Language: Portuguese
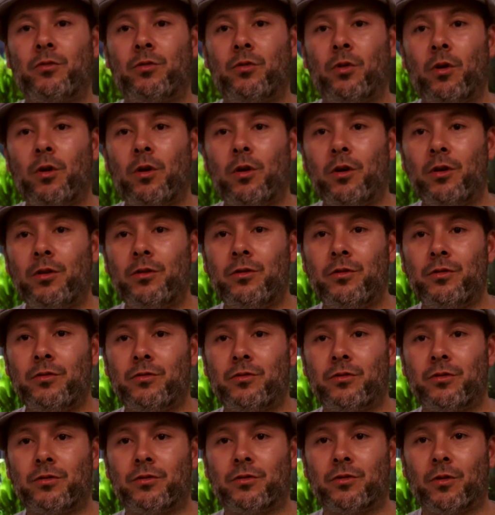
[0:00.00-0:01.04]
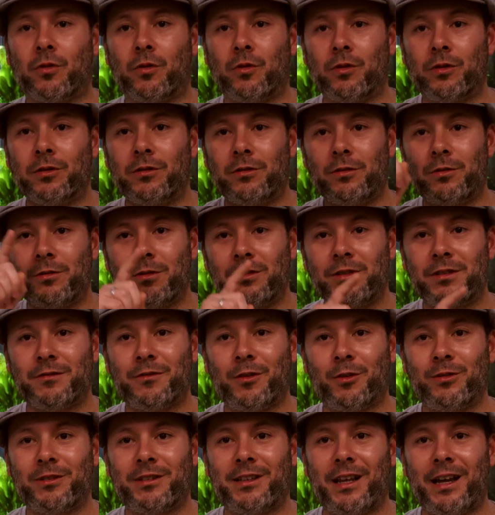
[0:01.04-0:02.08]
Todos os outros
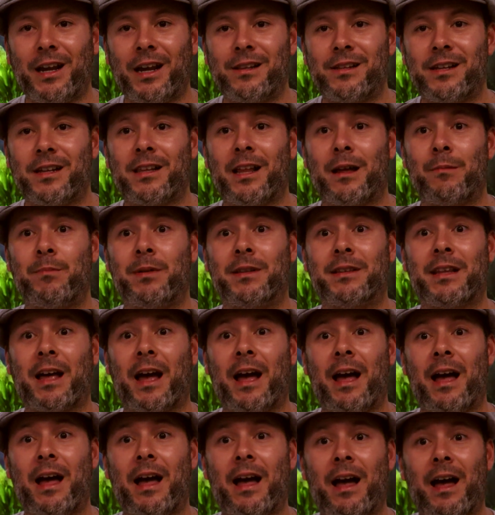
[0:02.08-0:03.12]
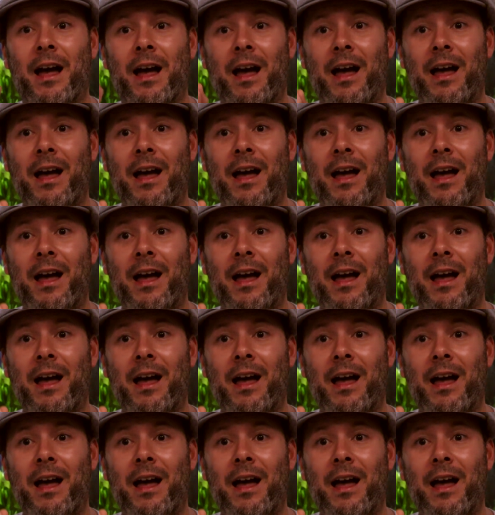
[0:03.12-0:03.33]
vão ter que se adaptar